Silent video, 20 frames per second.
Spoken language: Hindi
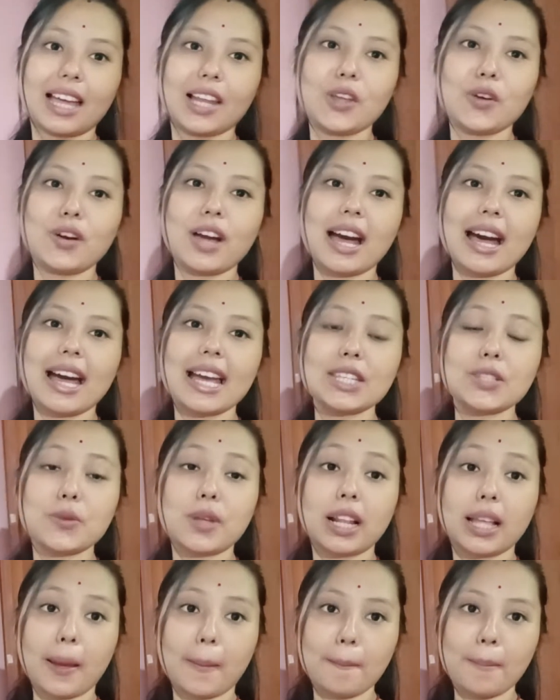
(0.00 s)
गाइस
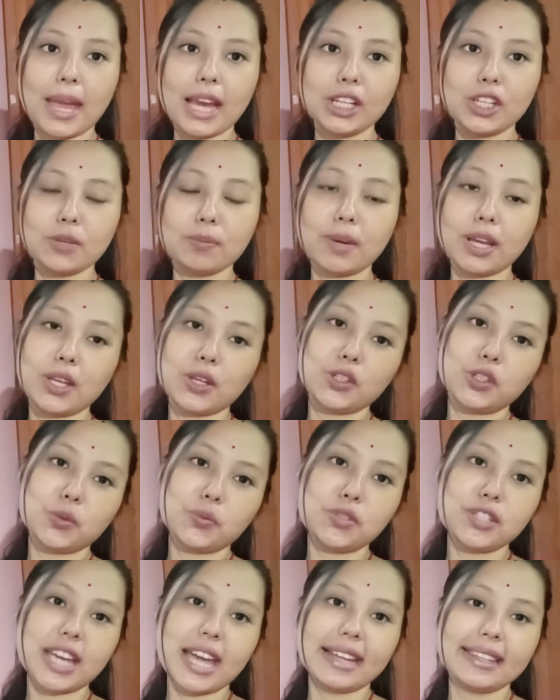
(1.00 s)
वेलकम बैक टू माय यूट्यूब
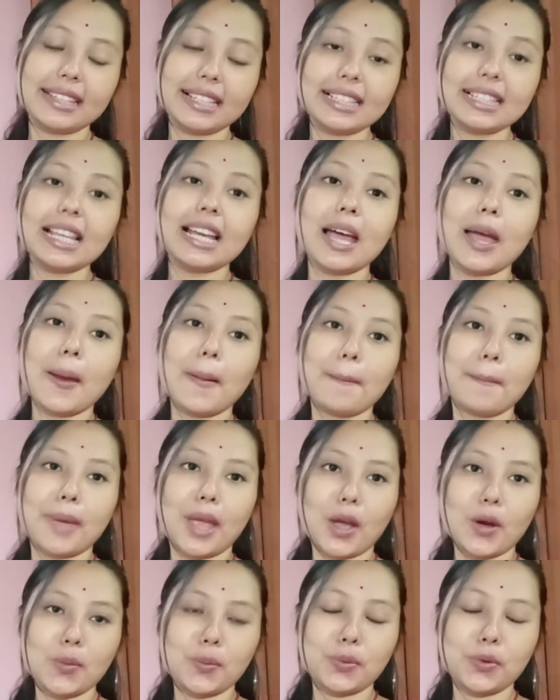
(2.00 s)
चैनल मैं हूं
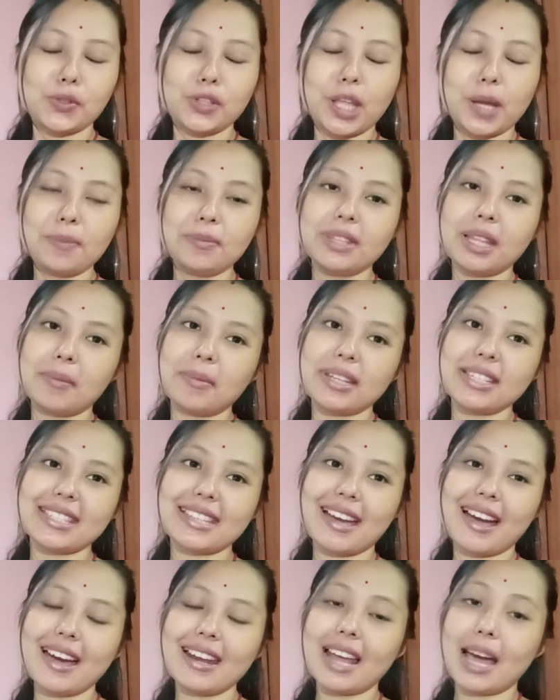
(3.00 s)
पूनम
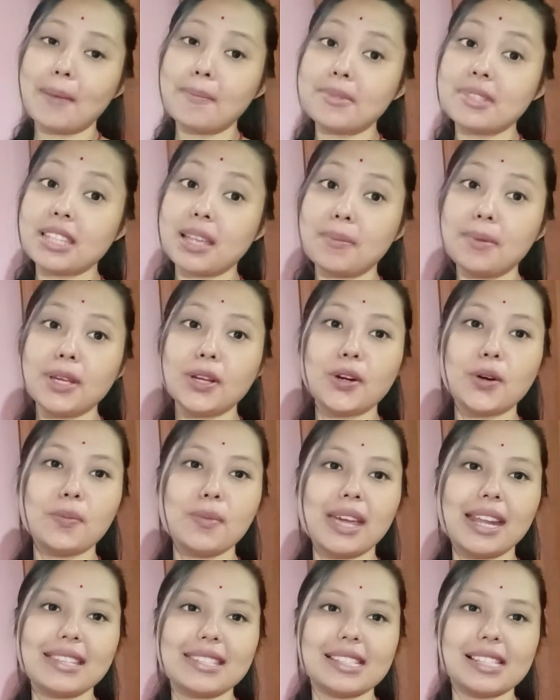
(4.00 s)
नमस्कार आप सभी को मेरे
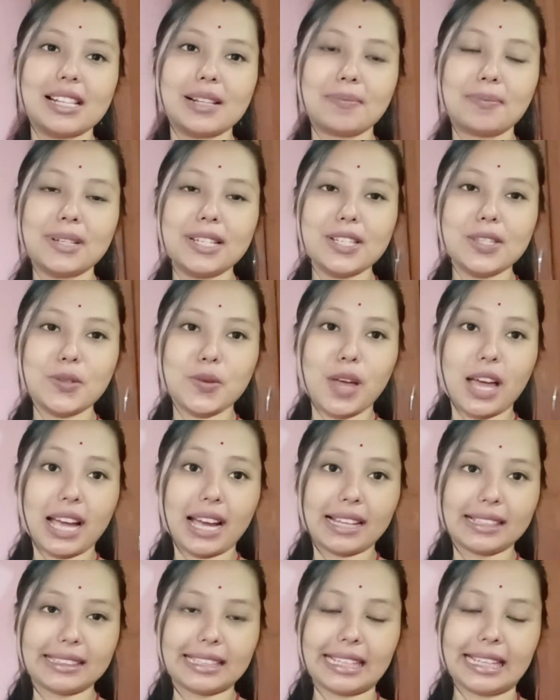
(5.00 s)
चैनल पर स्वागत
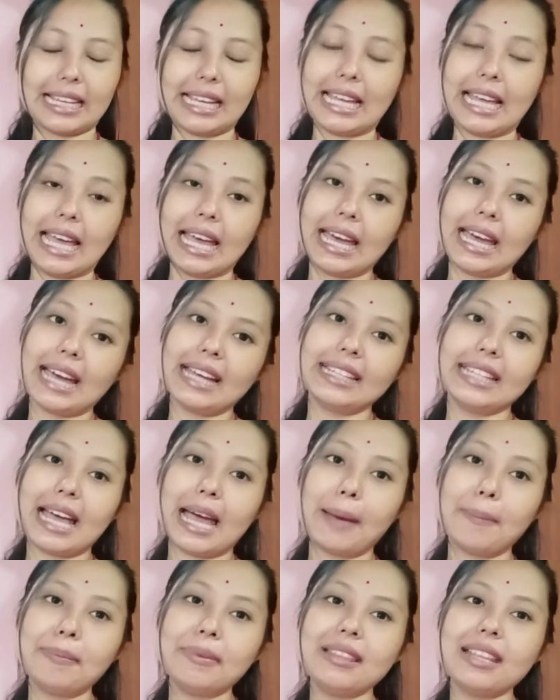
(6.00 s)
है एंड
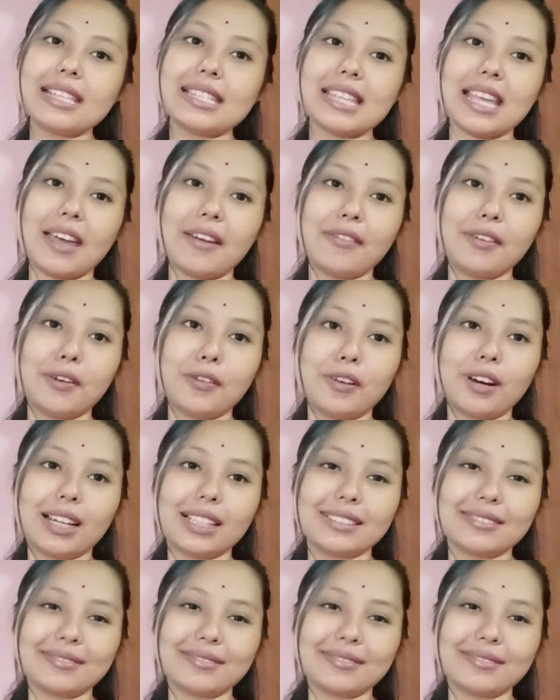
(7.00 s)
हैप्पी दसे एवरीवन